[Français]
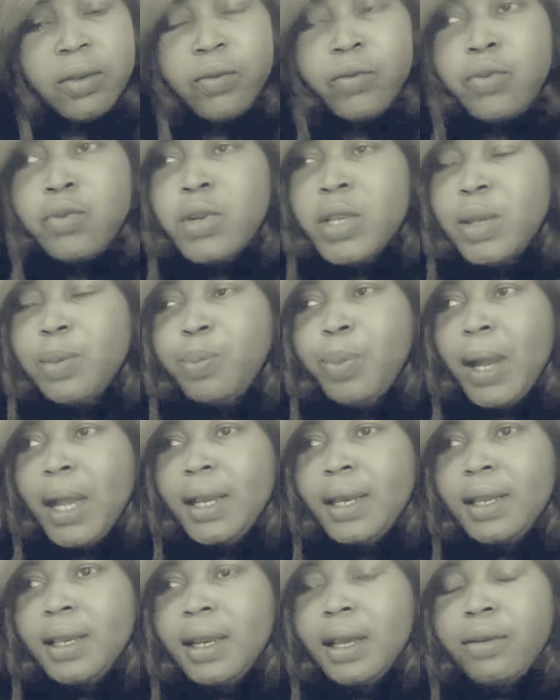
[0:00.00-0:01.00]
Vous qui
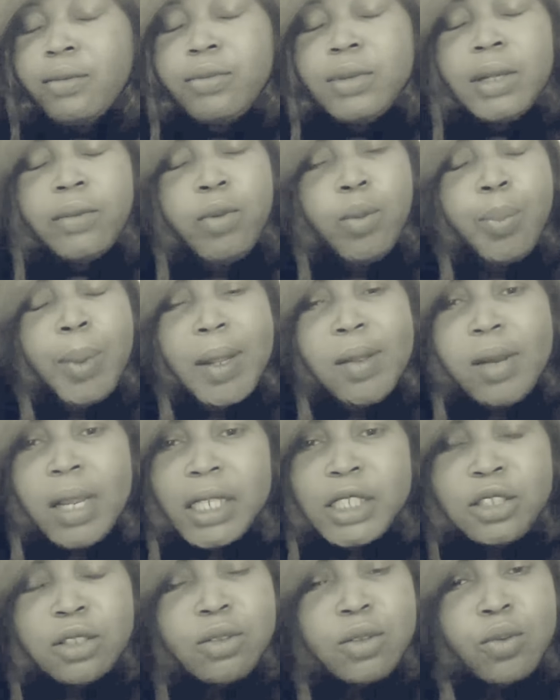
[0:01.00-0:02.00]
parlez là, vous n'avez pas eu
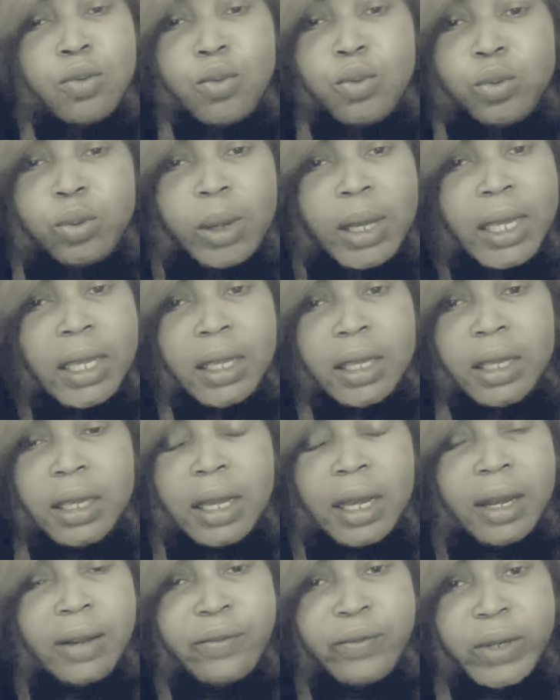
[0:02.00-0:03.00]
la chance de côtoyer
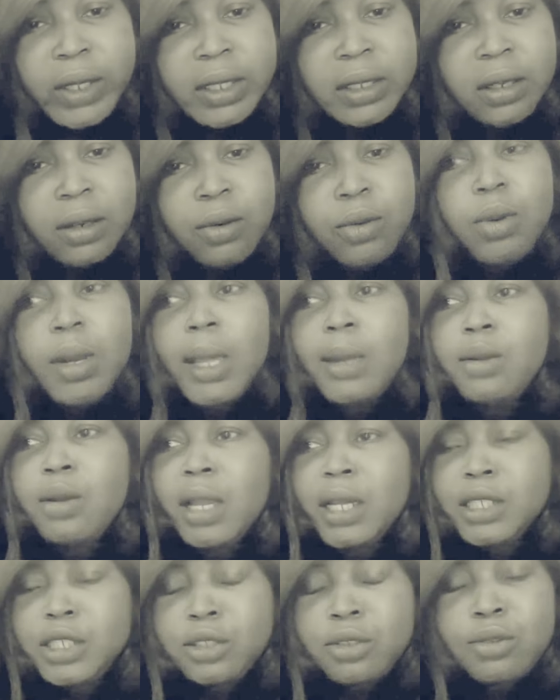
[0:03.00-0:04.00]
Arafat. Lui, il a
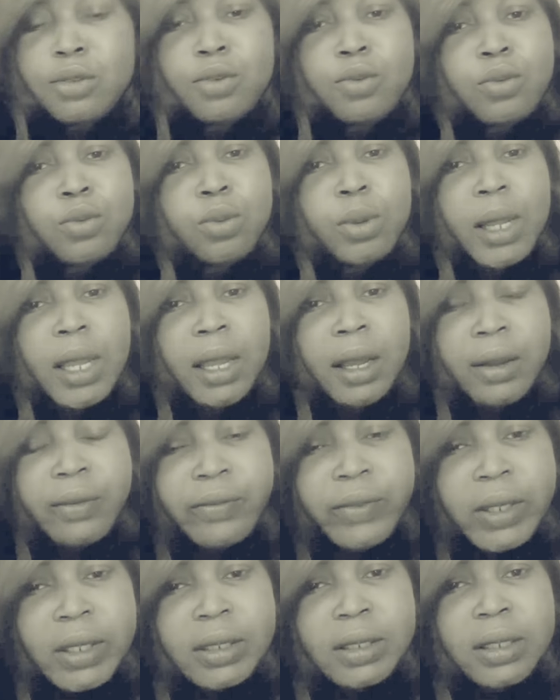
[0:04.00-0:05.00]
eu la chance de côtoyer
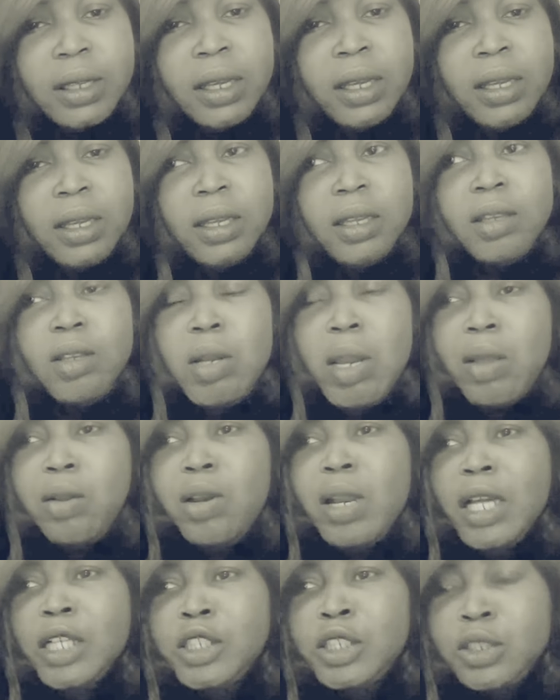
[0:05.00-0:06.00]
Arafat. Il a
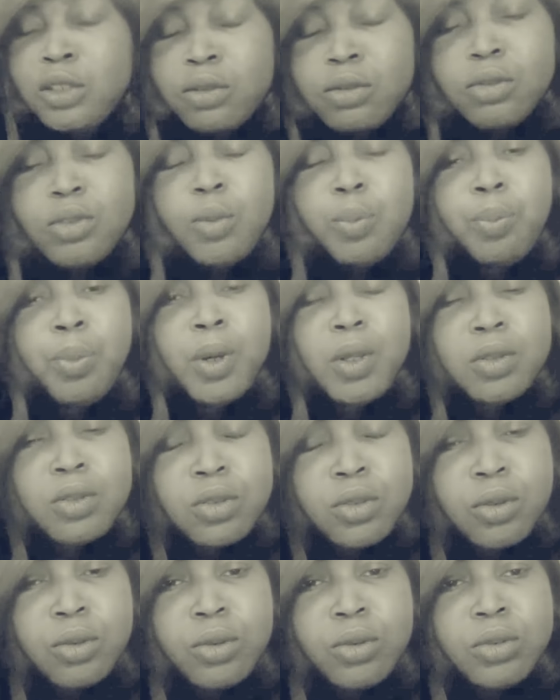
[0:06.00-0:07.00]
eu la chance de
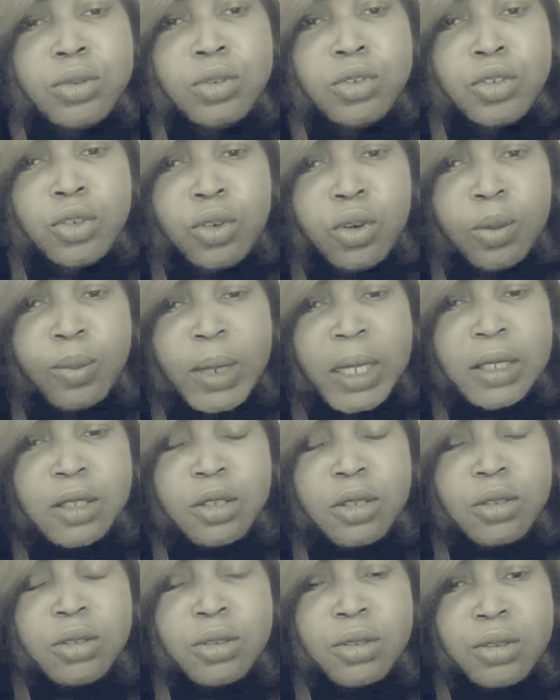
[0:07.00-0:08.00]
prendre ce, jeune homme-là
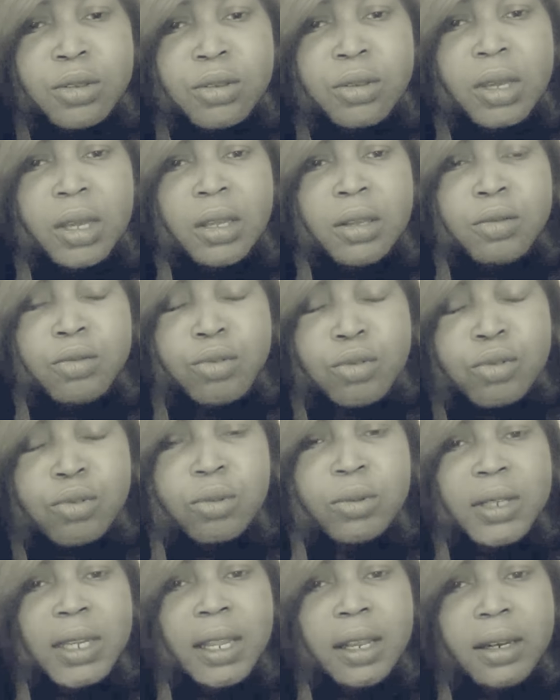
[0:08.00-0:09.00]
sur
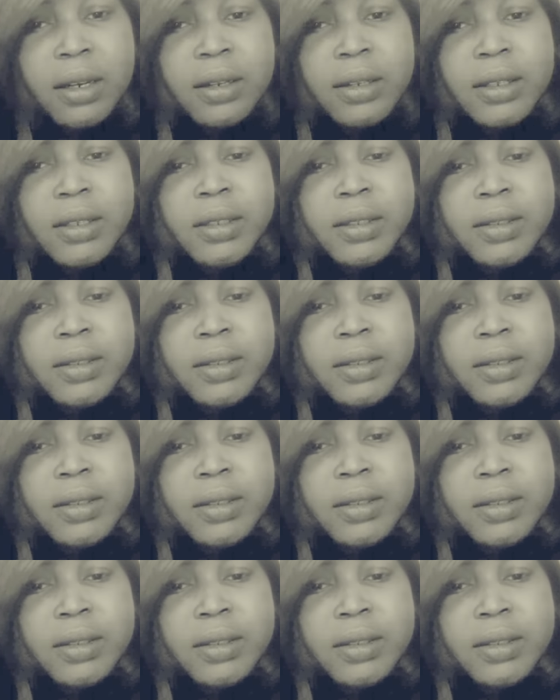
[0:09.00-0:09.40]
son aile